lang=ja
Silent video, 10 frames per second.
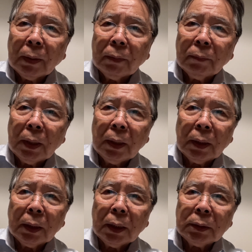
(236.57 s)
まあ
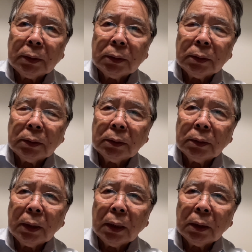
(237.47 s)
やはり
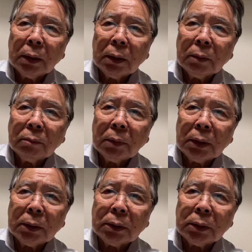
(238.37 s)
ね
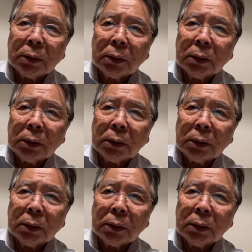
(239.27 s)
毎日